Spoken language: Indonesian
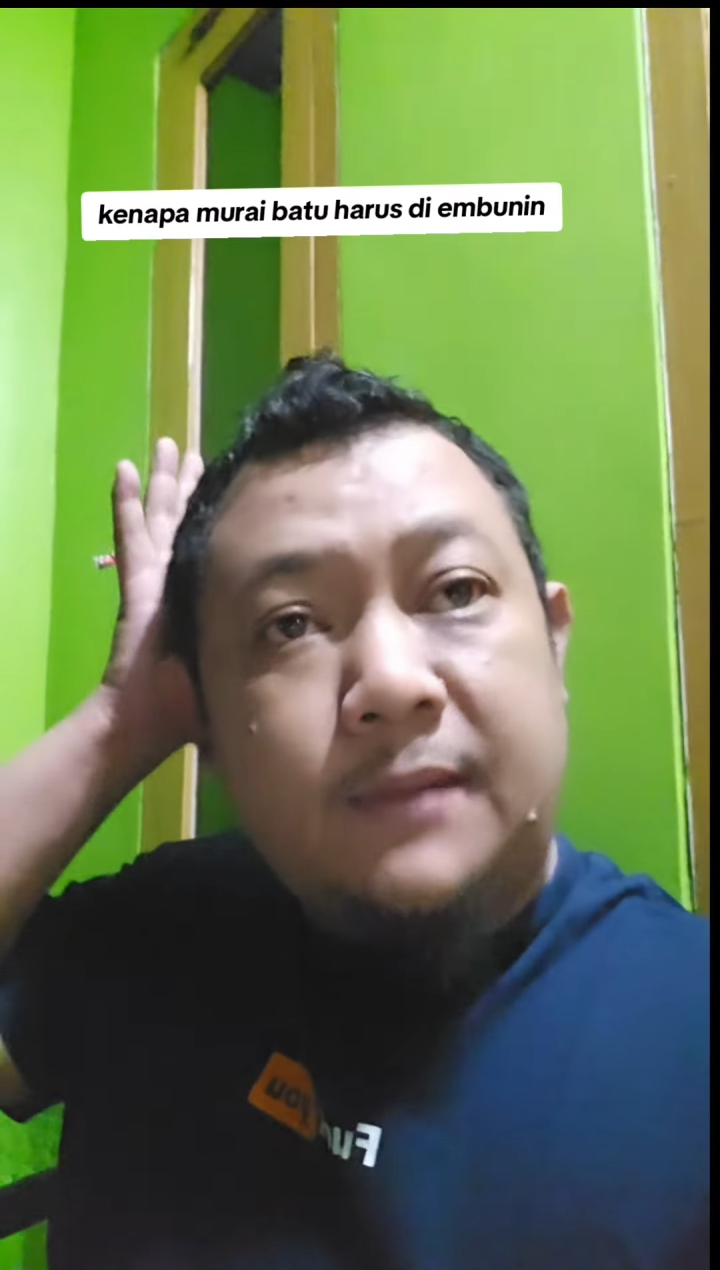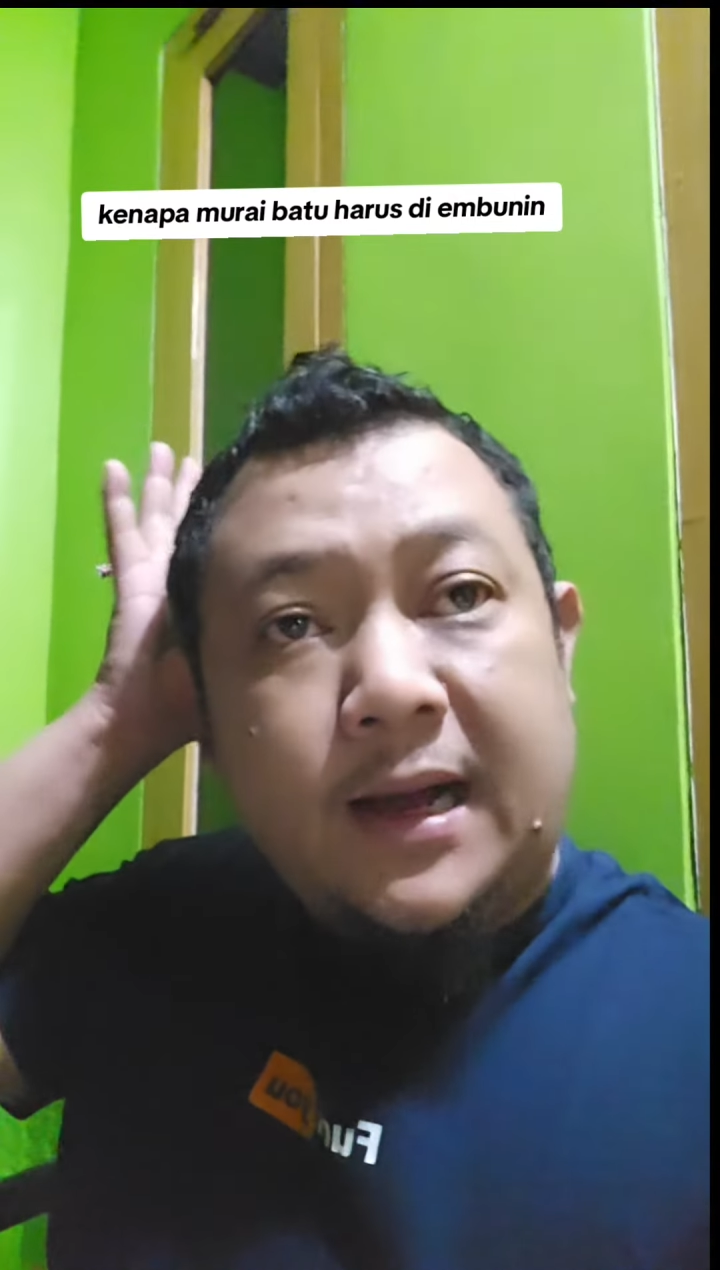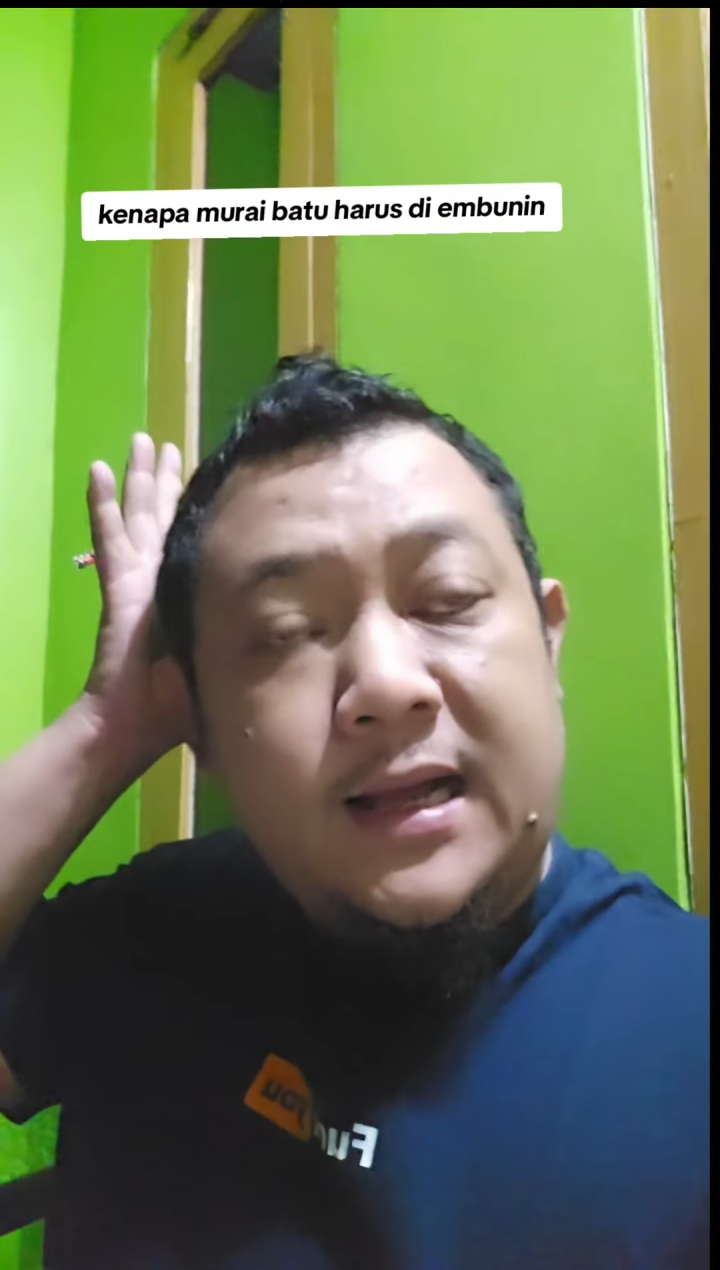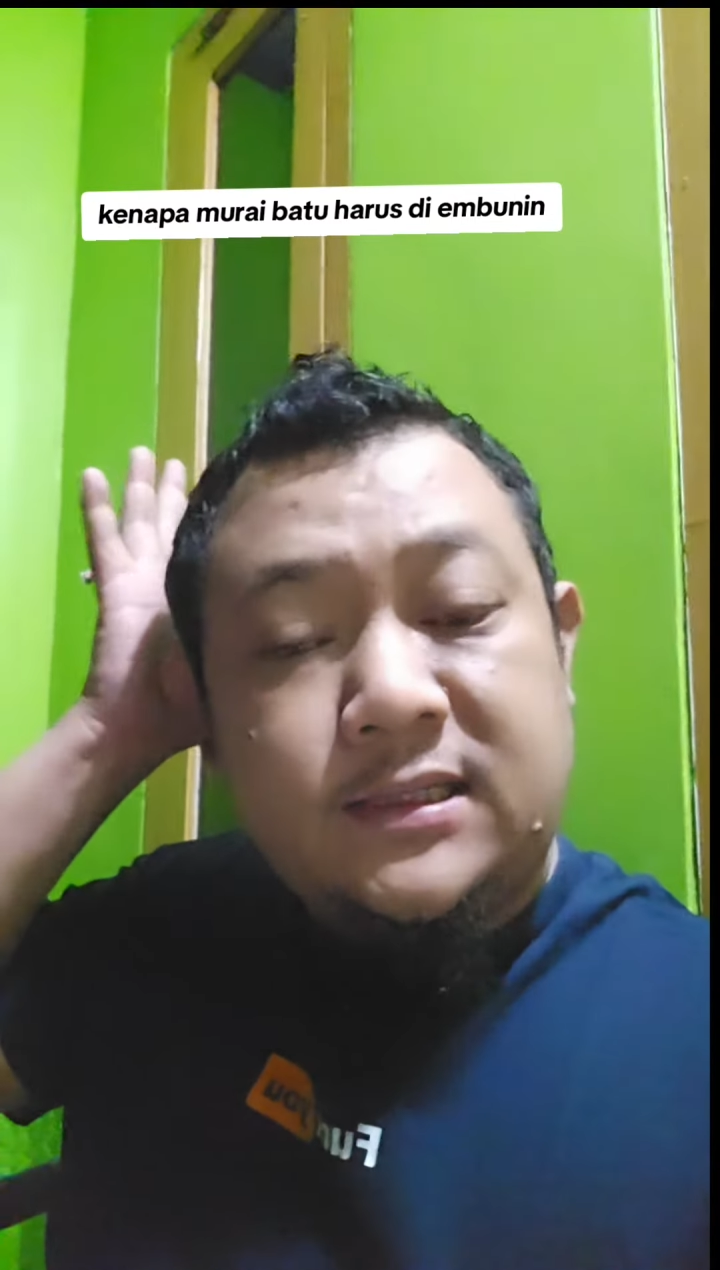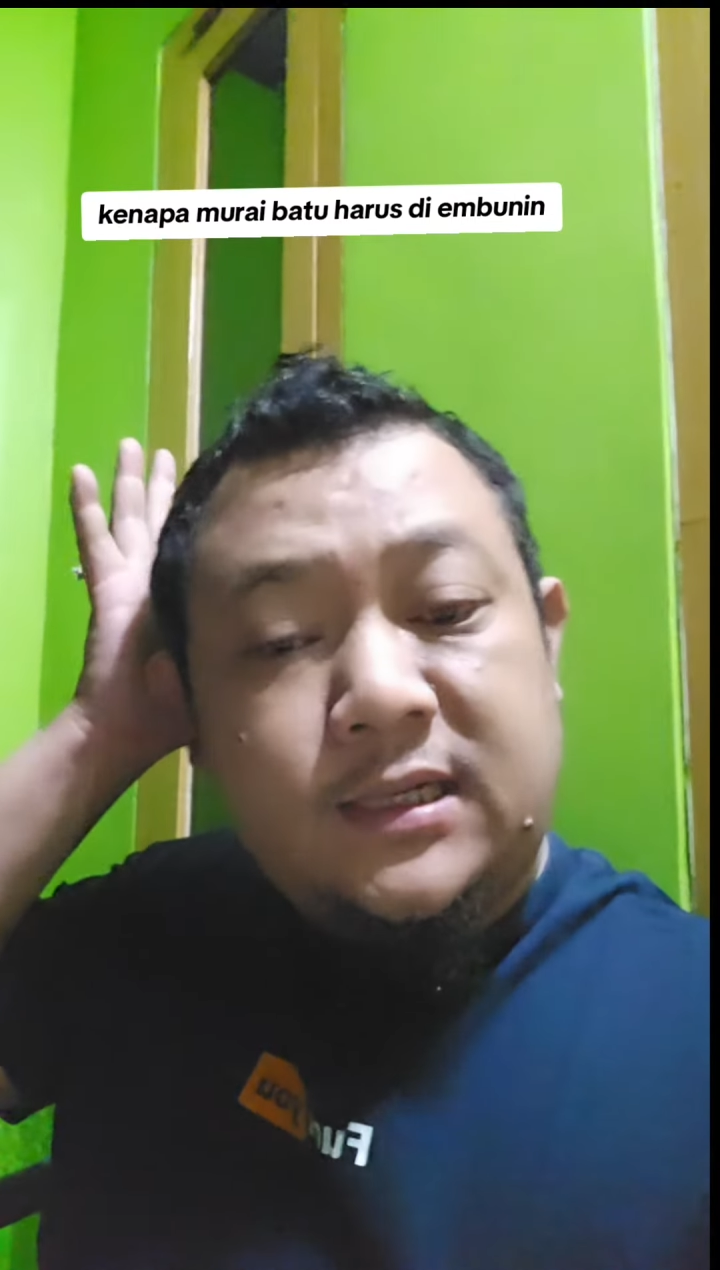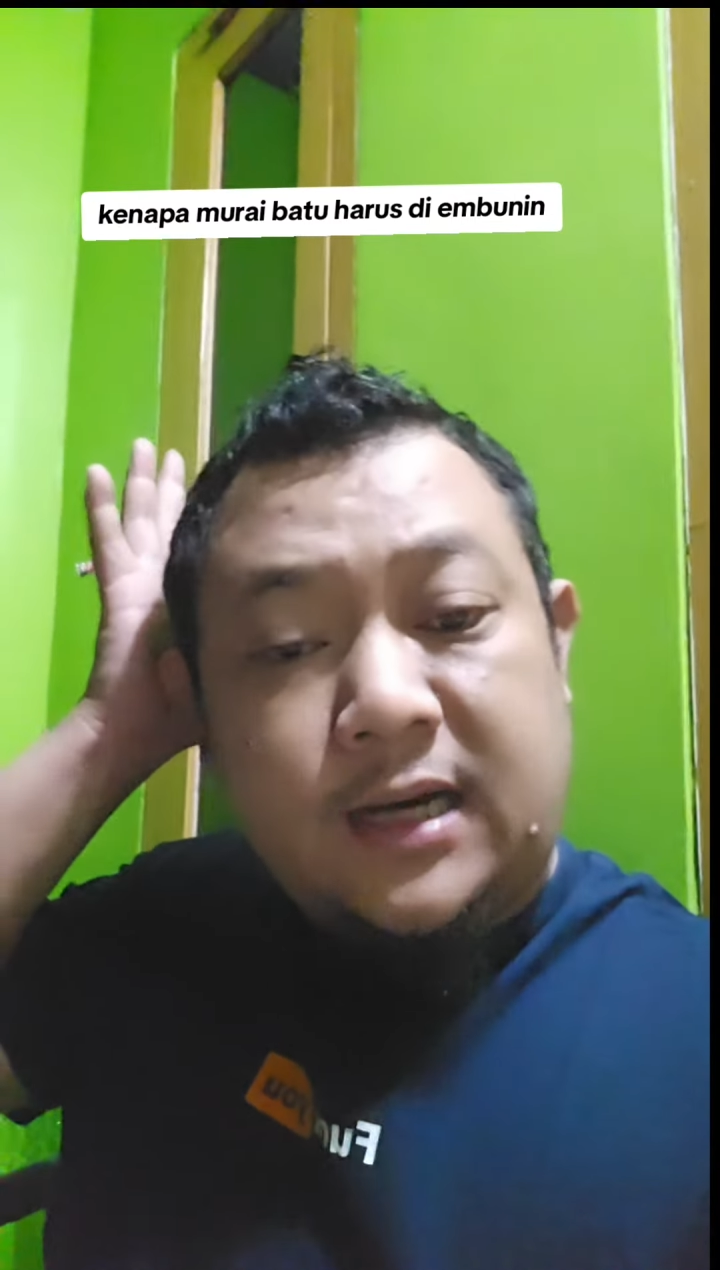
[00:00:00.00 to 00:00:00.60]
Mas